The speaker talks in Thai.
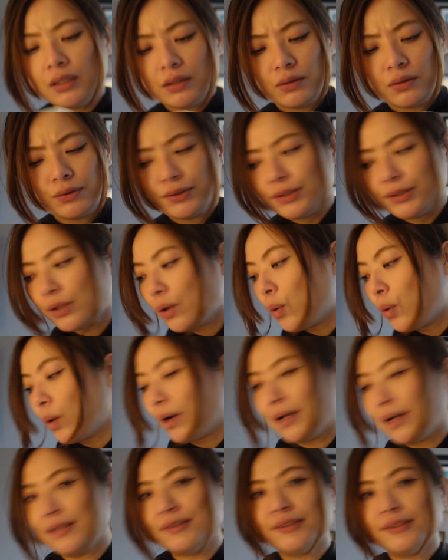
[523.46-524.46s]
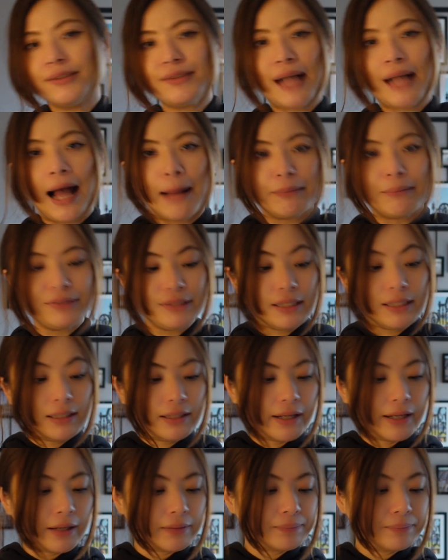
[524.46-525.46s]
รู้สึกขวดละสามสี่เห
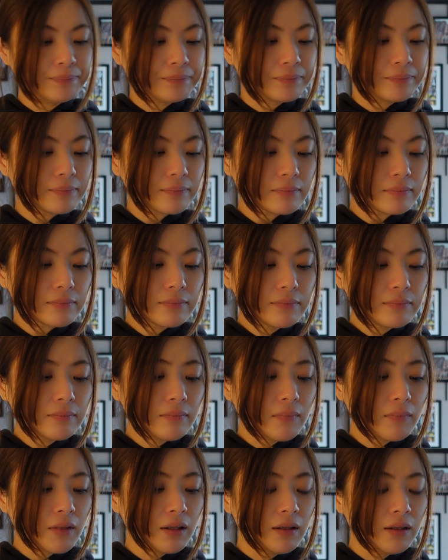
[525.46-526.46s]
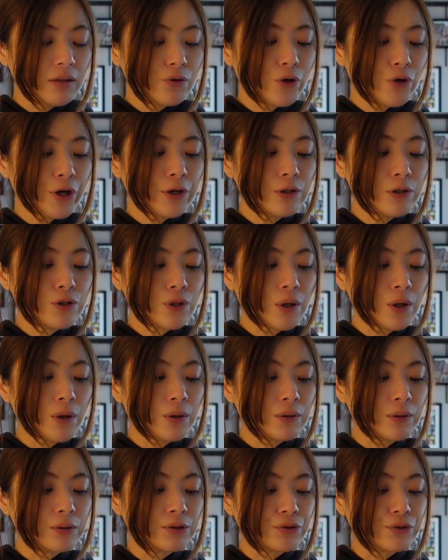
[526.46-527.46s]
รียญ Trader
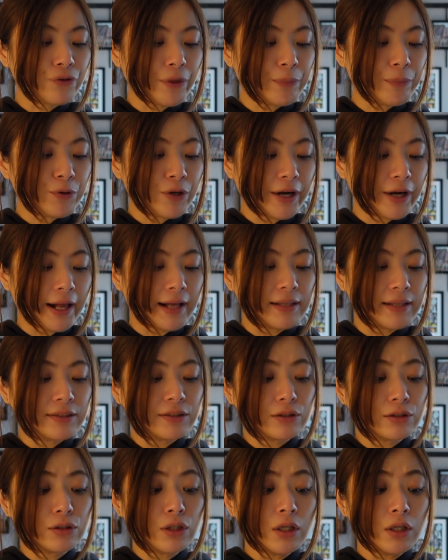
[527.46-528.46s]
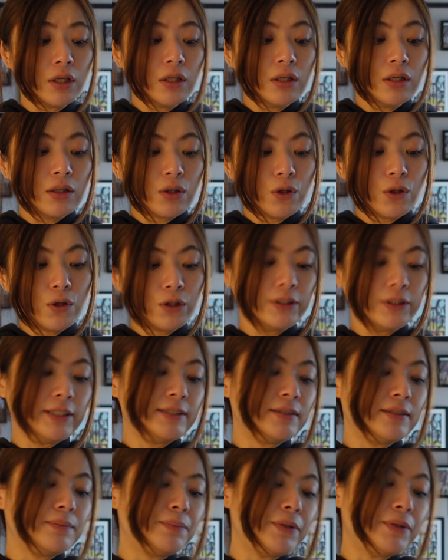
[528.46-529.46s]
Joe's Lemon Grass
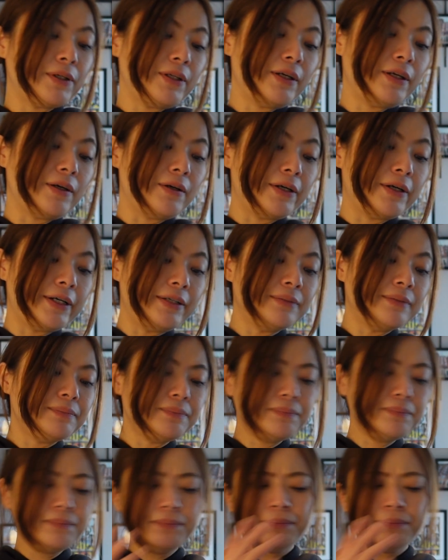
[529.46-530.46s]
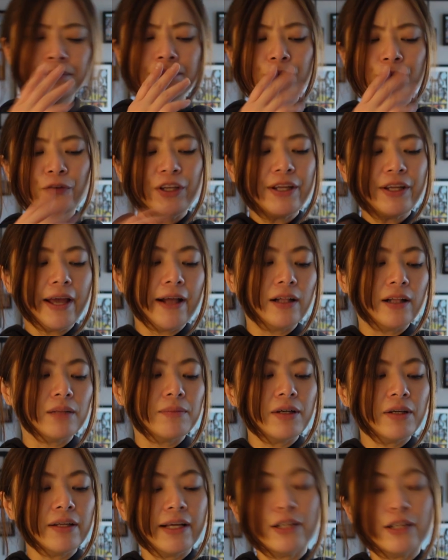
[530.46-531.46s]
Coconut Body Oil with
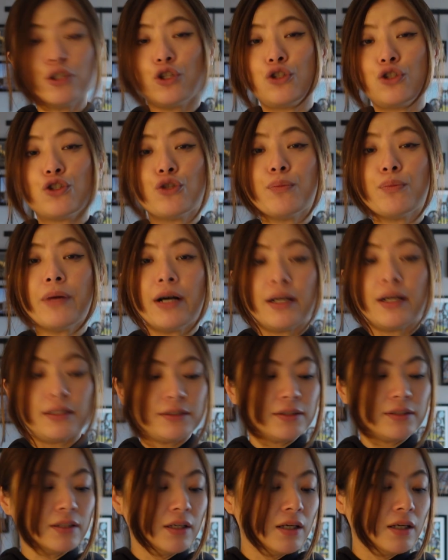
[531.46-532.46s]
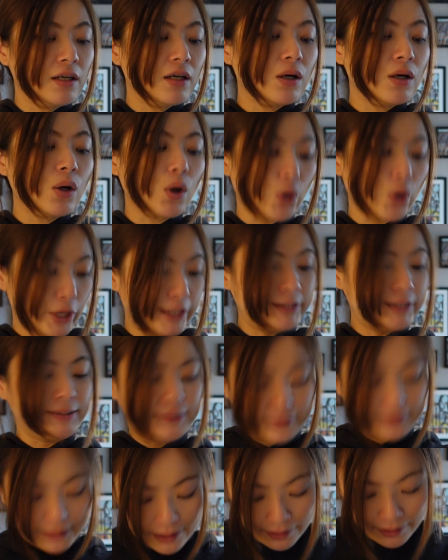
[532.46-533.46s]
Almond and Jojoba Oils
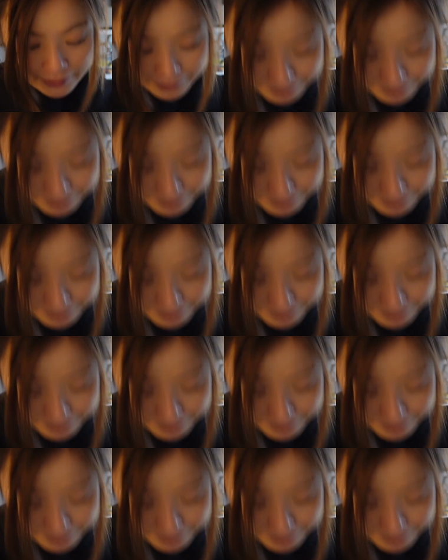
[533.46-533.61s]
นะคะ